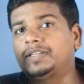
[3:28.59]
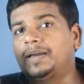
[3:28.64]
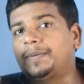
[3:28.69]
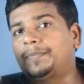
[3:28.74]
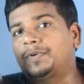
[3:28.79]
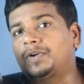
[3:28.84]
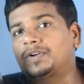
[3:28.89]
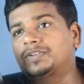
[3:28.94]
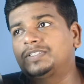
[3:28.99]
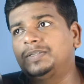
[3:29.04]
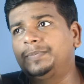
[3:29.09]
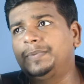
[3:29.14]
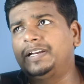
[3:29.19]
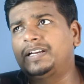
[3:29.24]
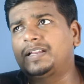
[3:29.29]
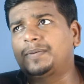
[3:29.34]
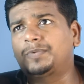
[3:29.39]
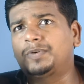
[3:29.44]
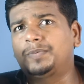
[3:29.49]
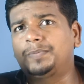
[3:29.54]
तो
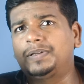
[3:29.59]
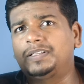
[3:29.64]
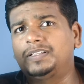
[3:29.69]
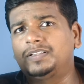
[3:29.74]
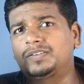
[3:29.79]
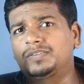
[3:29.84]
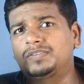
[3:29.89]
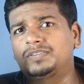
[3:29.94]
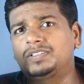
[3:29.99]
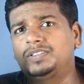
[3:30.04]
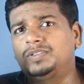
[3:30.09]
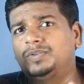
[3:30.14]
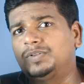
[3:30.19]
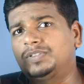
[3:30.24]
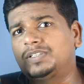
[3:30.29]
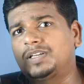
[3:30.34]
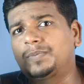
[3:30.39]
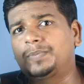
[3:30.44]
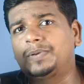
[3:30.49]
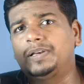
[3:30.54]
अप्रॉक्सीमेट आपको पंद्रह सौ से दो
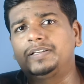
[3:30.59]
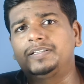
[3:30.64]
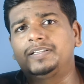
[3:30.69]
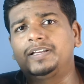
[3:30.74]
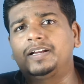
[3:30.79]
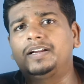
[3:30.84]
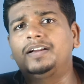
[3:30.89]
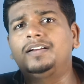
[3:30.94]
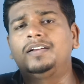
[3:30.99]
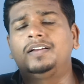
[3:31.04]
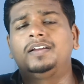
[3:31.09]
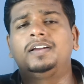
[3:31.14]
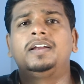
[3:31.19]
हज़ार रुपये लग जाएगा